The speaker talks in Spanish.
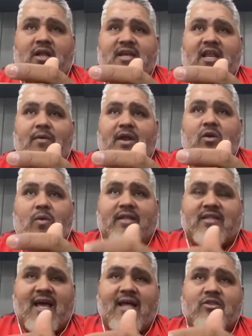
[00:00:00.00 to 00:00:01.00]
Él quiere verlo
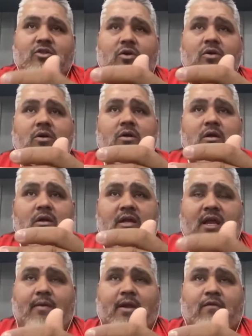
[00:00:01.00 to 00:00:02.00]
bateando,
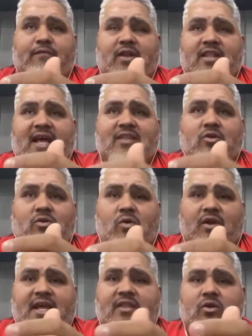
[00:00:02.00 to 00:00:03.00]
quiere verlo fildeando,
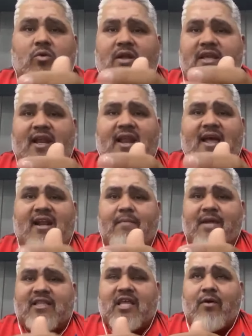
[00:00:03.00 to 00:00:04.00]
corriendo, cualquiera de las
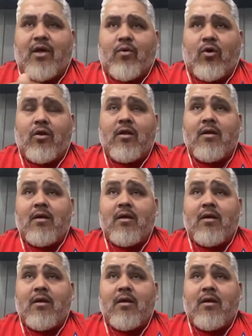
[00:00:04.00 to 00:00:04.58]
herramientas de béisbol.